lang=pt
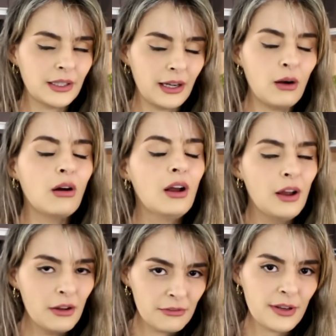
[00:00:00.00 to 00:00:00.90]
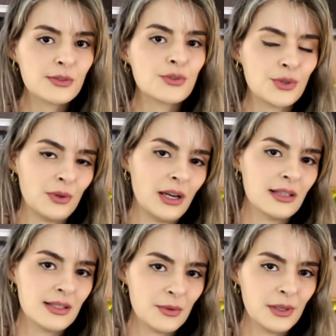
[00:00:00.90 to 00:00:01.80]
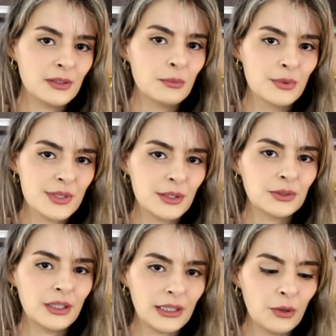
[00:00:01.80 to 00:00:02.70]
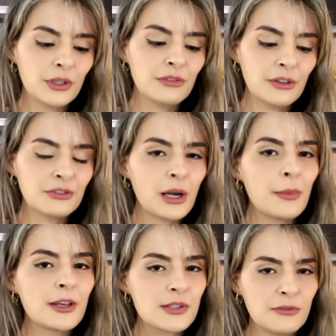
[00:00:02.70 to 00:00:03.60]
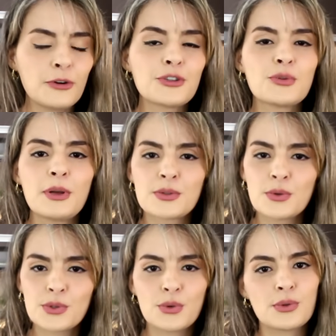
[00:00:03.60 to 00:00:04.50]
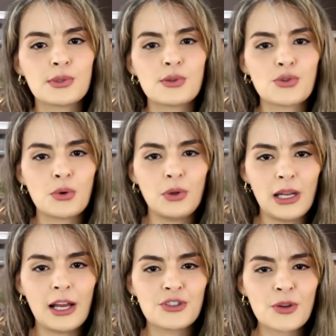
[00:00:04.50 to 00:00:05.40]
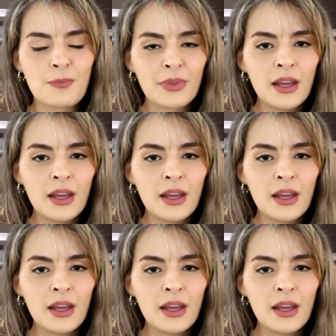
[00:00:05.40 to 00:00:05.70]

cacau, faz com o chocolate 50% cacau, que vai ficar mais forte, mais gostoso o seu chocolate.